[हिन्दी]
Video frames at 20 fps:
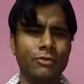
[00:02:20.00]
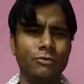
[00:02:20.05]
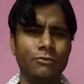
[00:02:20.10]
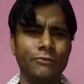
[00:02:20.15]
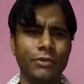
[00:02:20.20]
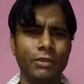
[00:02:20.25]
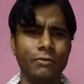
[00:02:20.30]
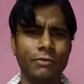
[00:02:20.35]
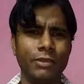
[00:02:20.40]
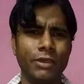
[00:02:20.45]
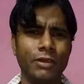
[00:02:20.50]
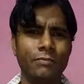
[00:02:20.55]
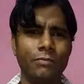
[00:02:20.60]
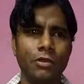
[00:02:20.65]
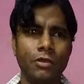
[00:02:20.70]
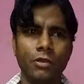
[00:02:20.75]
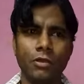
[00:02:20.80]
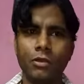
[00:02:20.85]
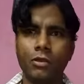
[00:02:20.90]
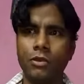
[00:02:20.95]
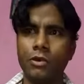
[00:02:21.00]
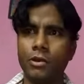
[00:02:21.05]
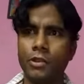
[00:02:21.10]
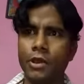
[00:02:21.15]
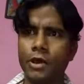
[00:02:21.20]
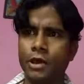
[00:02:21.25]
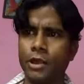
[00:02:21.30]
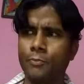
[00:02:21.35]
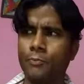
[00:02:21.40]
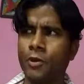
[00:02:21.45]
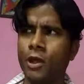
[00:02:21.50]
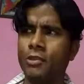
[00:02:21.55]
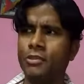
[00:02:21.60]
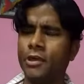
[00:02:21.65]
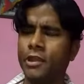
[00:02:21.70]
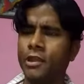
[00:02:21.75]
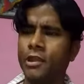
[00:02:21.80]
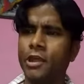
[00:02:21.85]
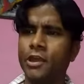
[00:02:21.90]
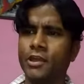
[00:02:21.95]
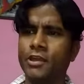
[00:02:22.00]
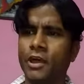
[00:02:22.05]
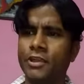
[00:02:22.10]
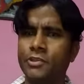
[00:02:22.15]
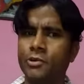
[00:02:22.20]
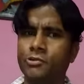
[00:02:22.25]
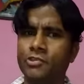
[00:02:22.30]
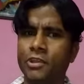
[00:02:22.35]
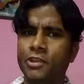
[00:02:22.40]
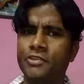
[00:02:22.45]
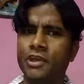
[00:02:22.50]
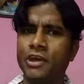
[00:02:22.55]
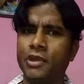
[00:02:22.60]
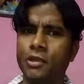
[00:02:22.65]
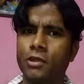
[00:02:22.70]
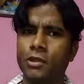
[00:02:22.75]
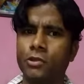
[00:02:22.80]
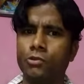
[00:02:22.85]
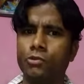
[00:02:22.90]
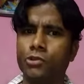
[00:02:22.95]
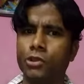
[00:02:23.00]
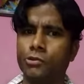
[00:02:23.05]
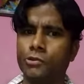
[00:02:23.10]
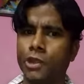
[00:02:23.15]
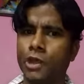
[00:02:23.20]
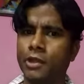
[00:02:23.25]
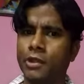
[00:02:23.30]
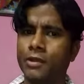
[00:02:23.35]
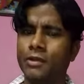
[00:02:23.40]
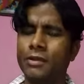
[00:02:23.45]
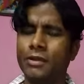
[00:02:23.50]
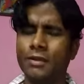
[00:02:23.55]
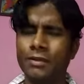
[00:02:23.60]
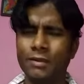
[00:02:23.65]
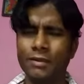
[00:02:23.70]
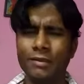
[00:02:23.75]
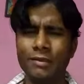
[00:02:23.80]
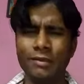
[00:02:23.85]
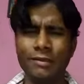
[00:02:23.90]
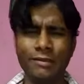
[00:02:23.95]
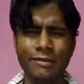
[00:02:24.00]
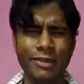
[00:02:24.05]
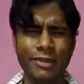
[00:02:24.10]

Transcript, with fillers: हूँ फिर भी आप अरे हरपाल जरा लेख आइए उसने जाके घर से उठा के